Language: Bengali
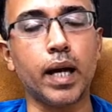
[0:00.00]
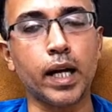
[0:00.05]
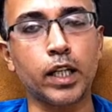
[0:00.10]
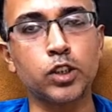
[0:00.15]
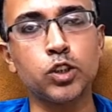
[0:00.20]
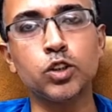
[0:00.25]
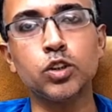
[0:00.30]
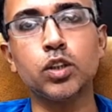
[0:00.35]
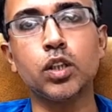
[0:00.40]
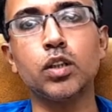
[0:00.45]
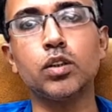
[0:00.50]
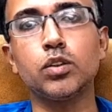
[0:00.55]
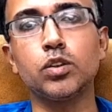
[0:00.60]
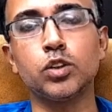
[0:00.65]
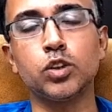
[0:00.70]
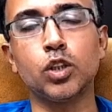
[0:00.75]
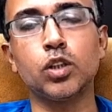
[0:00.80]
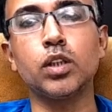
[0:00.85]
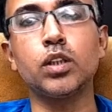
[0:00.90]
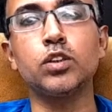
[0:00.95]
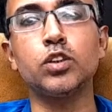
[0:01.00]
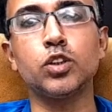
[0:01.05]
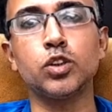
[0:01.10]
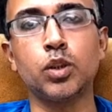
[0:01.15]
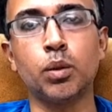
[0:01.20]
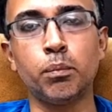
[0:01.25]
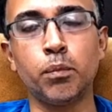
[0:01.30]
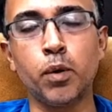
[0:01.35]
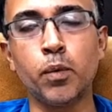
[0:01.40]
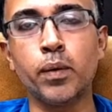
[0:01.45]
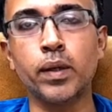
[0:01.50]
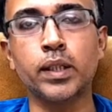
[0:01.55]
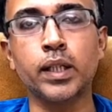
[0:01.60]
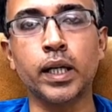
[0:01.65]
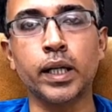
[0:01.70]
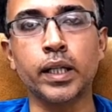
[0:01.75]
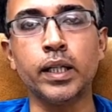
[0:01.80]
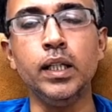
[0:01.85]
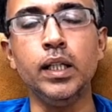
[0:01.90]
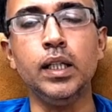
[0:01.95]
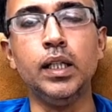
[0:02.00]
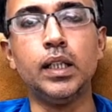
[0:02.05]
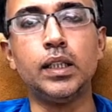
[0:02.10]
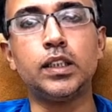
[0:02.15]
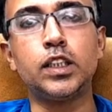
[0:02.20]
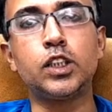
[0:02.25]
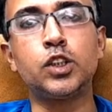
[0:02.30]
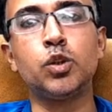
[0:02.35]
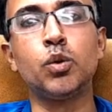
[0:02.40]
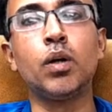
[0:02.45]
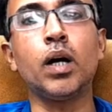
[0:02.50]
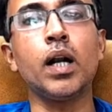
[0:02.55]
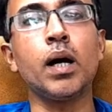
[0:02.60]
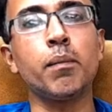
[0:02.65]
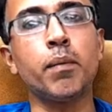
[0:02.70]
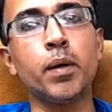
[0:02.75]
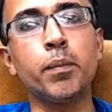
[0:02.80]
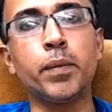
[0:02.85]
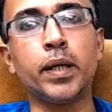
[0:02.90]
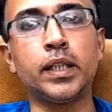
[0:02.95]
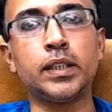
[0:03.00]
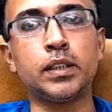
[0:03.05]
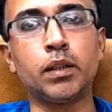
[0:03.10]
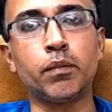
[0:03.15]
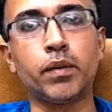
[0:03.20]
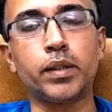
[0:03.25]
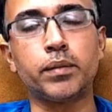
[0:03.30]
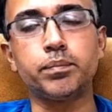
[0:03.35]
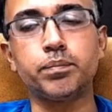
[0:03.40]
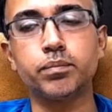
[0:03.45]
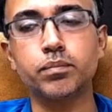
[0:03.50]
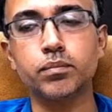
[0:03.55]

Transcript: একশো শতাংশ সম্ভাবনা থাকে যে সুগার আবার বেড়ে যাওয়া